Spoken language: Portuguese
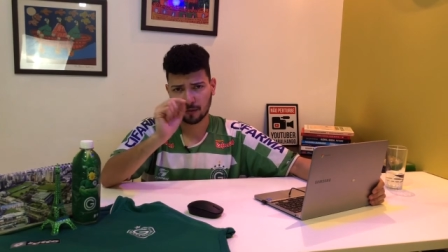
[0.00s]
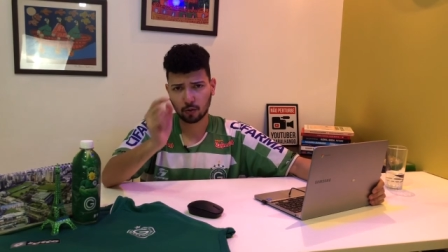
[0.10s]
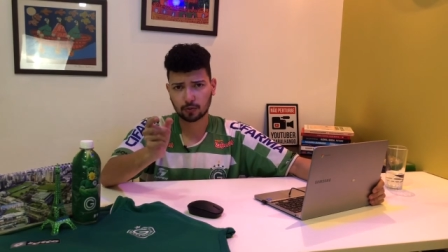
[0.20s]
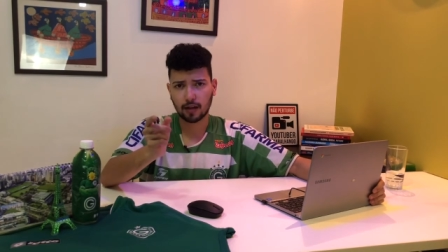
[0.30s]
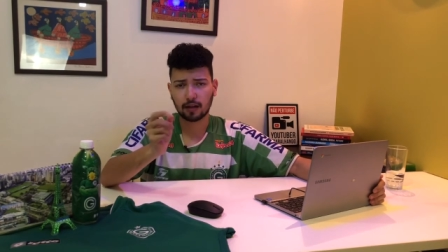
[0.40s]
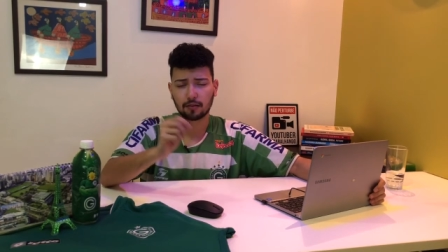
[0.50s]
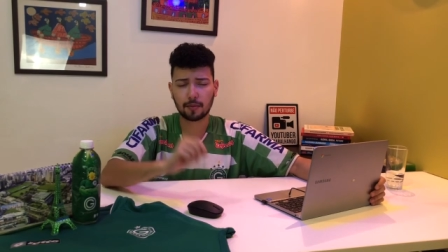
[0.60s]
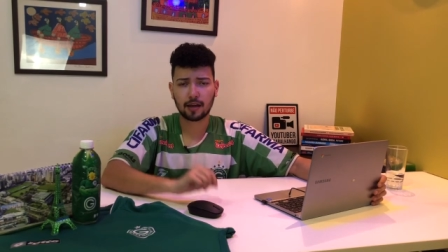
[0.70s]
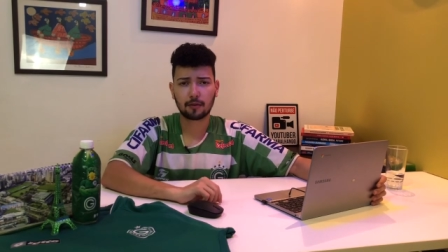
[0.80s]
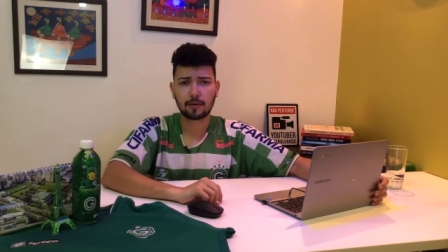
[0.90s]
Outro recado
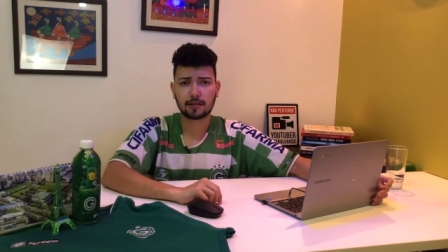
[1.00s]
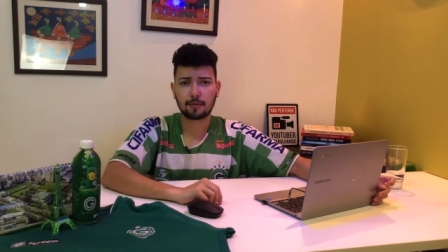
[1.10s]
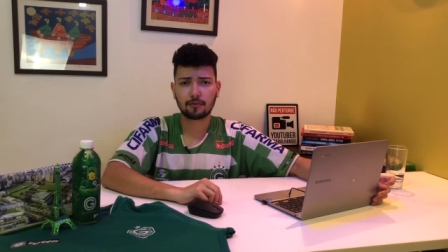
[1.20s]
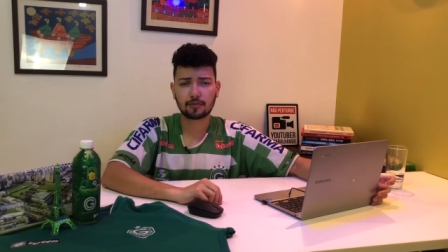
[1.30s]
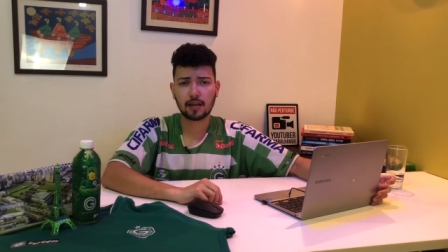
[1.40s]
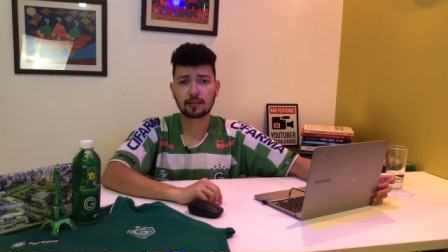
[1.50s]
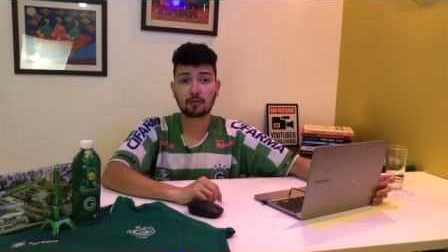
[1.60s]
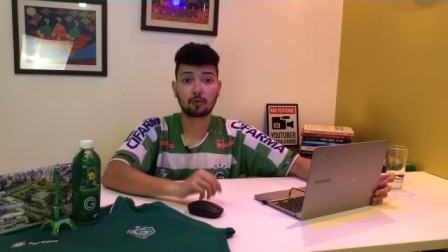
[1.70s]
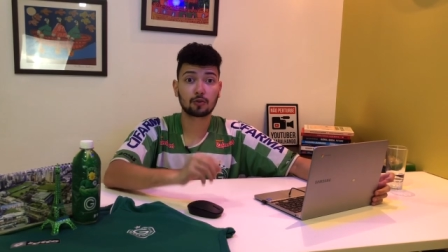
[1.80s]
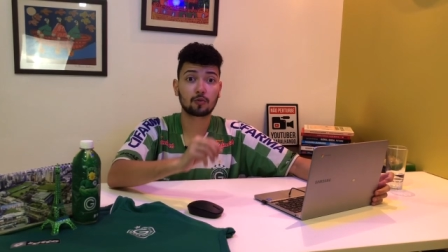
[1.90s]
também quero passar para vocês é
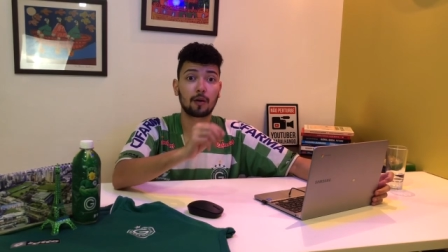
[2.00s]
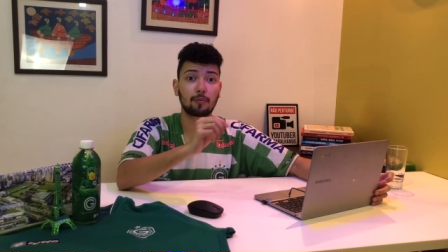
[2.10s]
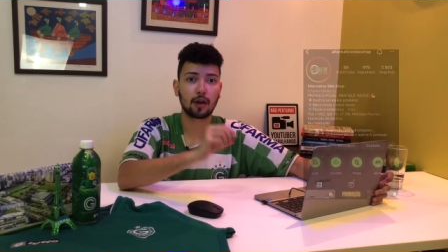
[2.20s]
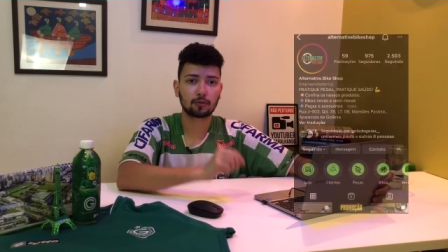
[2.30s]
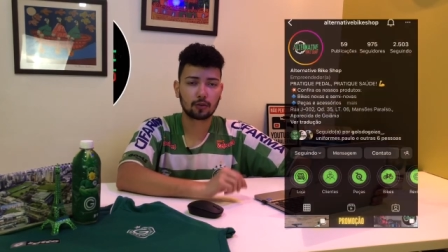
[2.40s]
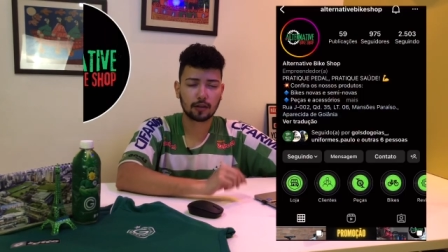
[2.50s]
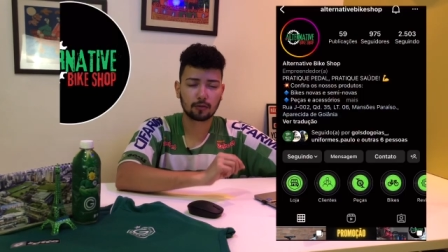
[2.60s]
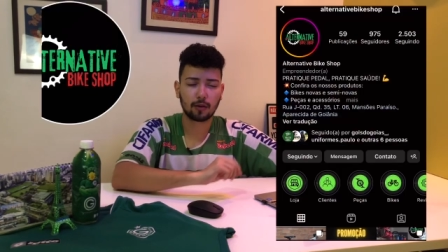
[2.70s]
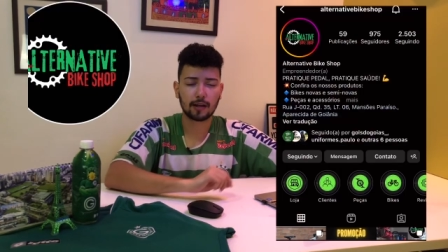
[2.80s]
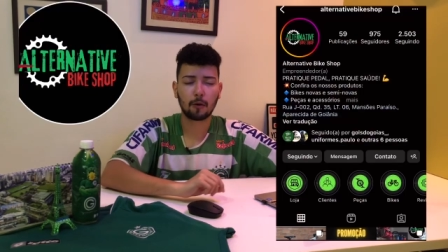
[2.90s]
do nosso apoiador aqui
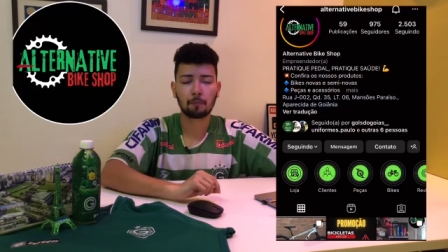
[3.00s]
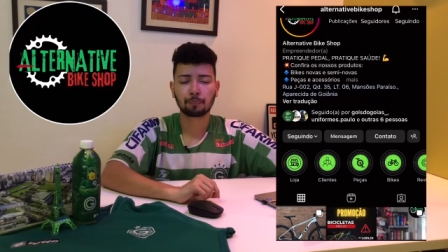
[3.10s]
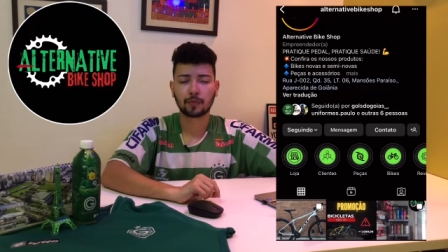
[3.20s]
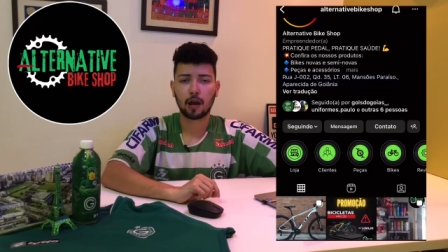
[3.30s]
do canal,